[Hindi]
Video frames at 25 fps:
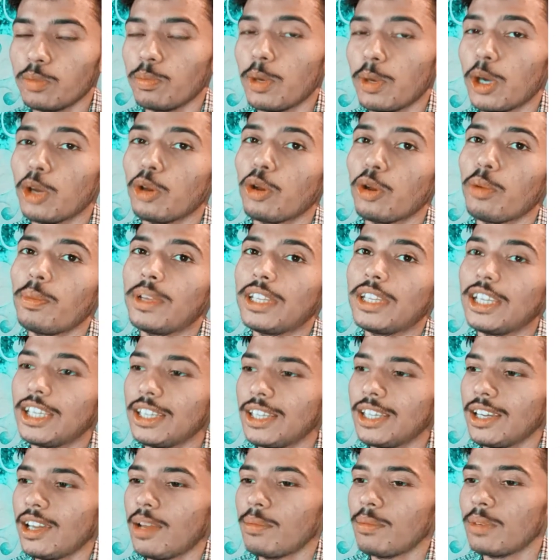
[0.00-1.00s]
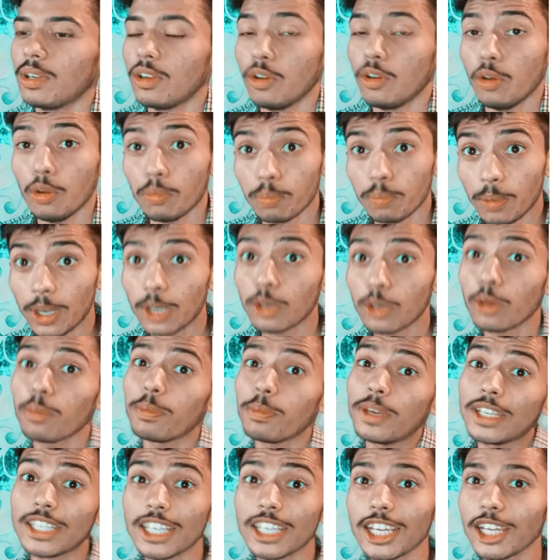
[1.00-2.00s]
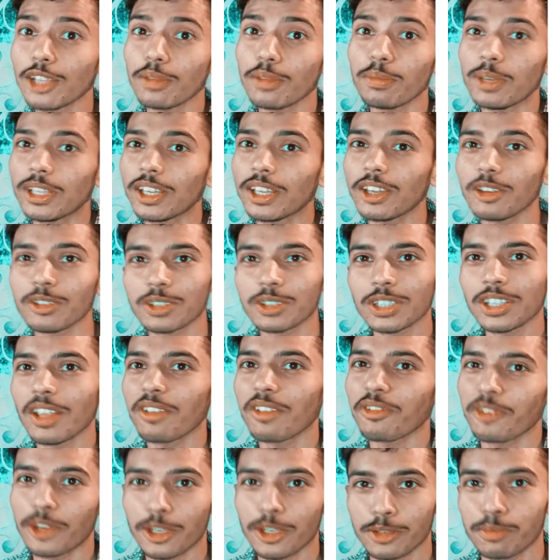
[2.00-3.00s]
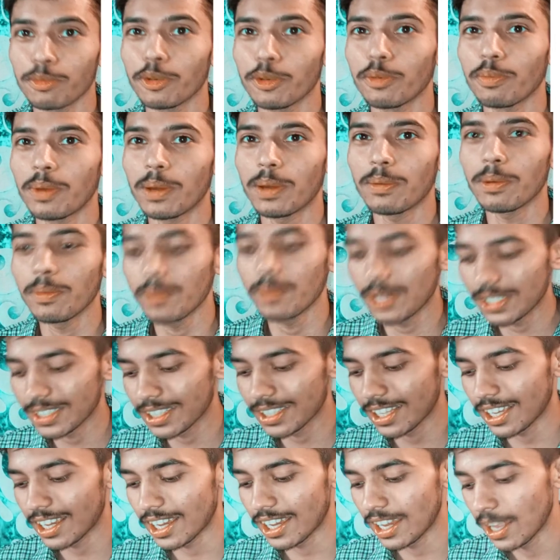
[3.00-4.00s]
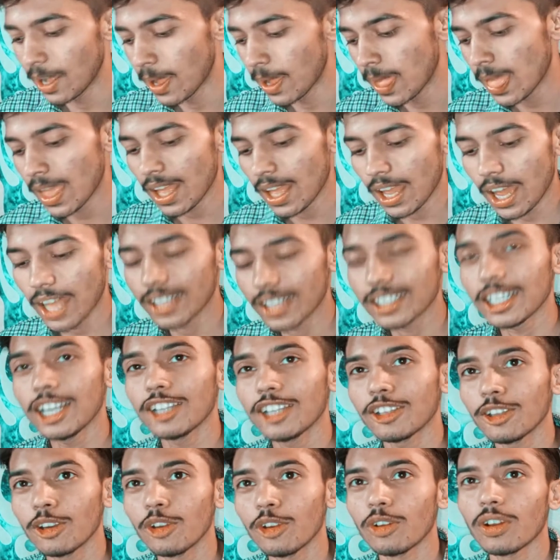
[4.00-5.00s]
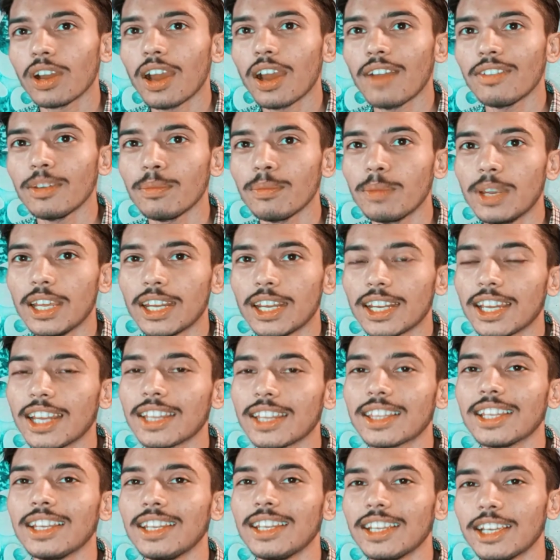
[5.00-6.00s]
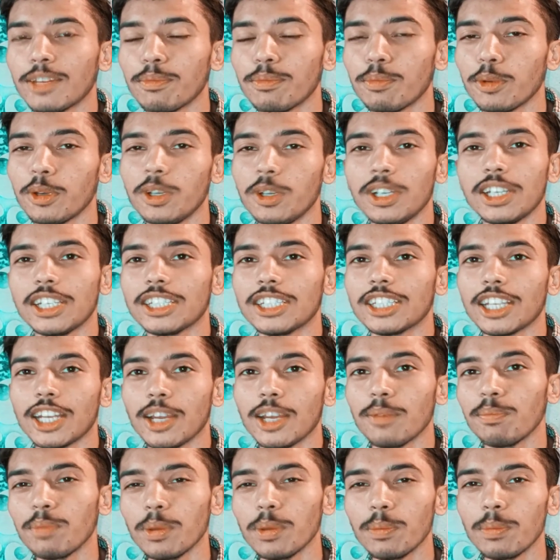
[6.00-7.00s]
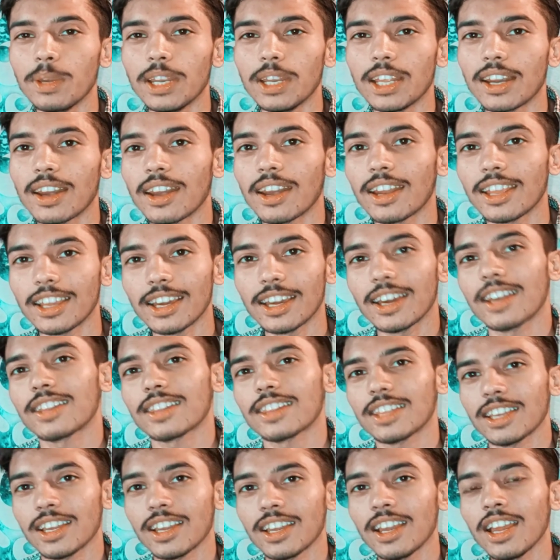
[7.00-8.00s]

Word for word: बड़ों को भेजेंगे देखिए हमने और बड़ों को भेजेंगे तो भेजेंगे उसके साथ फेसबुक पर भी भेज देंगे आजकल तो लोग काफ़ी ब्लर करते हैं लेकिन पॉलिटिशियन अब भी ब्लर नहीं करते